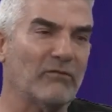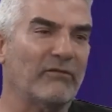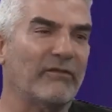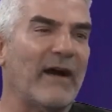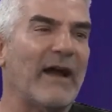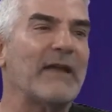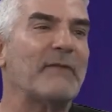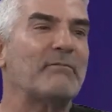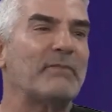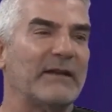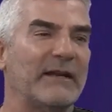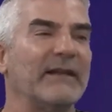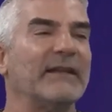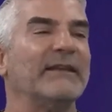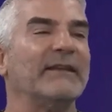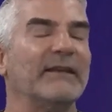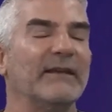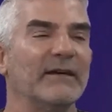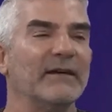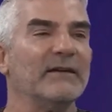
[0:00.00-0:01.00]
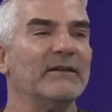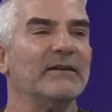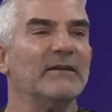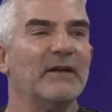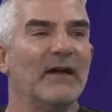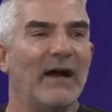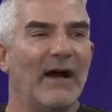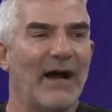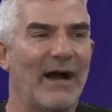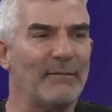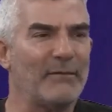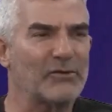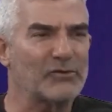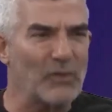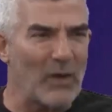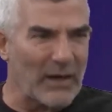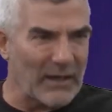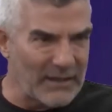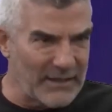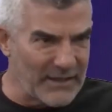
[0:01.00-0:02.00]
e vai empreender abre a
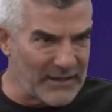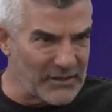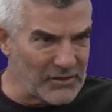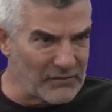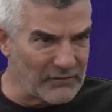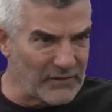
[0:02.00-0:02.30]
sua clínica de